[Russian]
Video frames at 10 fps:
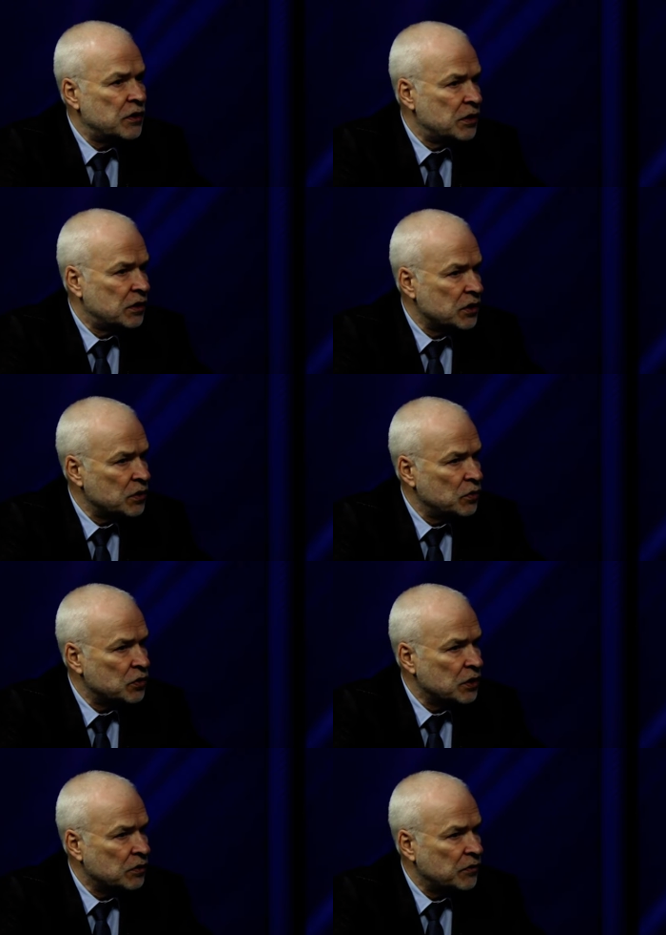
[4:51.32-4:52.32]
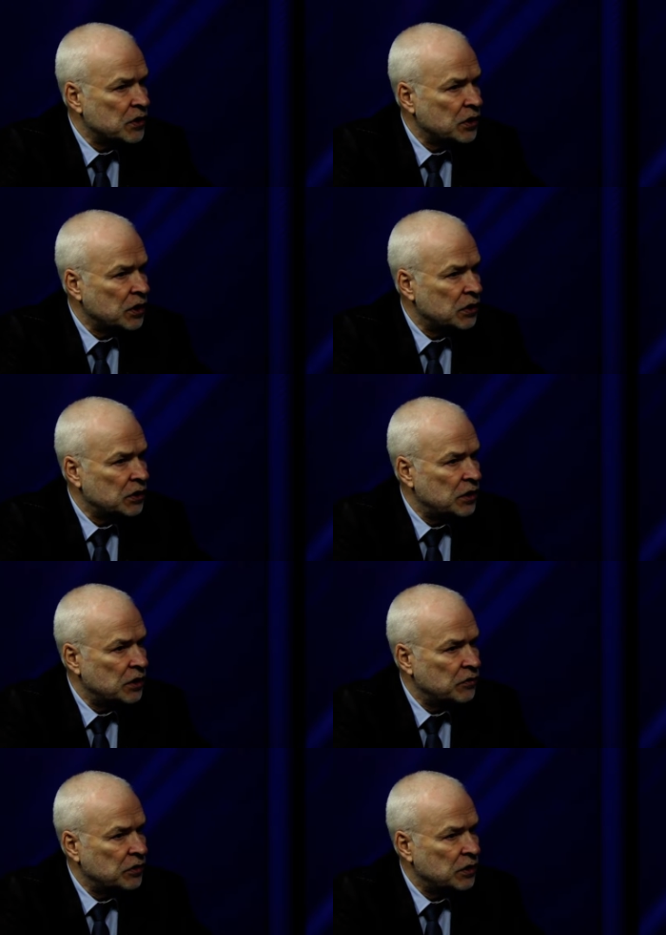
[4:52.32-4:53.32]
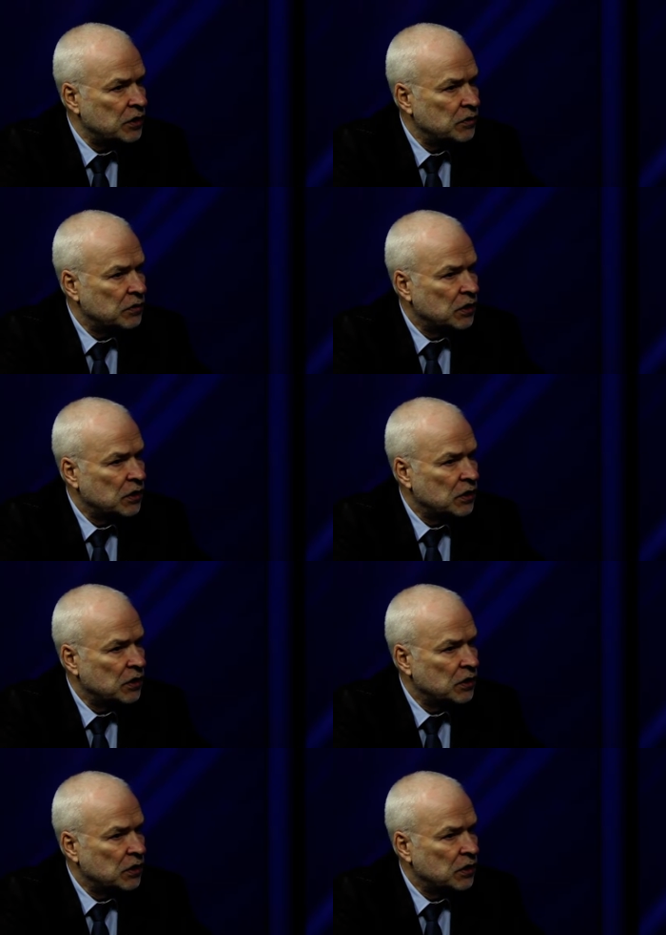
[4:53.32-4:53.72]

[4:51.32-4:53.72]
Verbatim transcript: весят-то с мусором ваши контейнеры? Ну, вы, наверное...